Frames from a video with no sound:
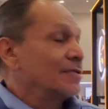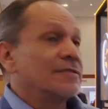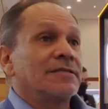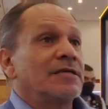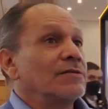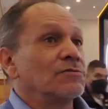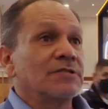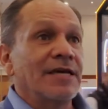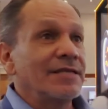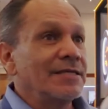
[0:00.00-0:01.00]
sin
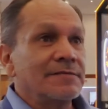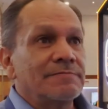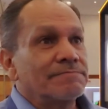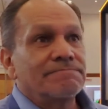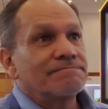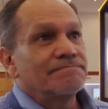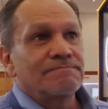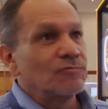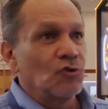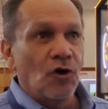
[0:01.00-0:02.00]
ustedes
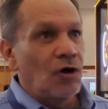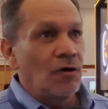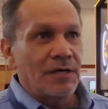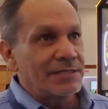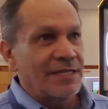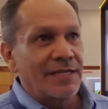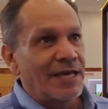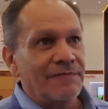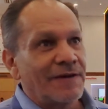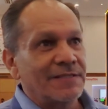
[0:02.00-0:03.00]
no
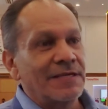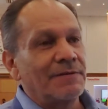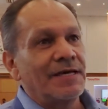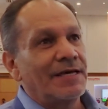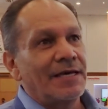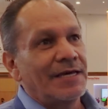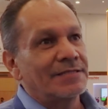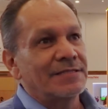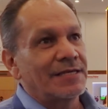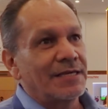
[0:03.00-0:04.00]
sería factible
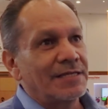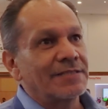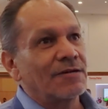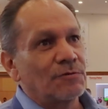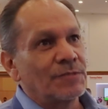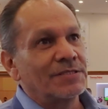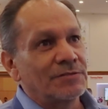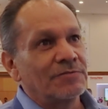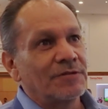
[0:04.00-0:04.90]
este, esta convención.